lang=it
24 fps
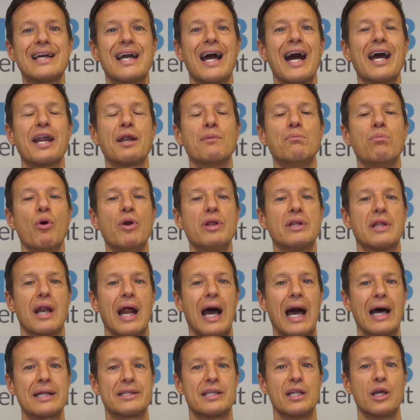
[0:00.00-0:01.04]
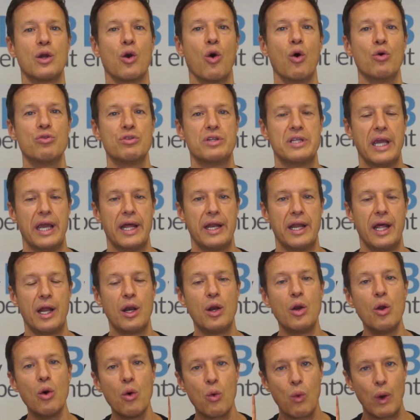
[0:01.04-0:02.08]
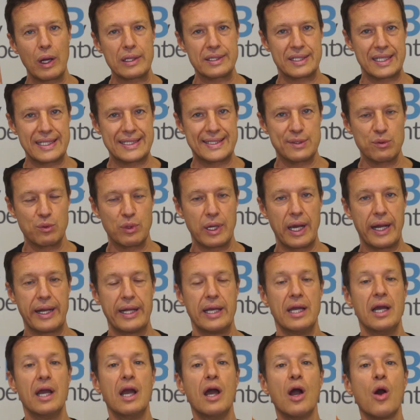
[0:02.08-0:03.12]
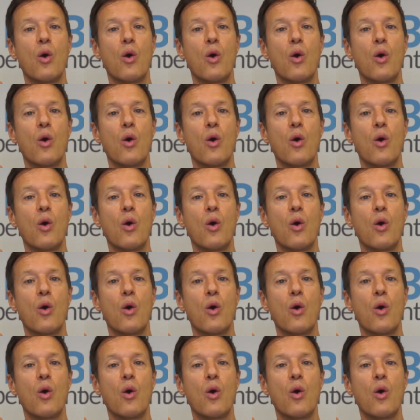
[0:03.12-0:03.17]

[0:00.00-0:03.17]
carboidrati contiene, non quanti zuccheri,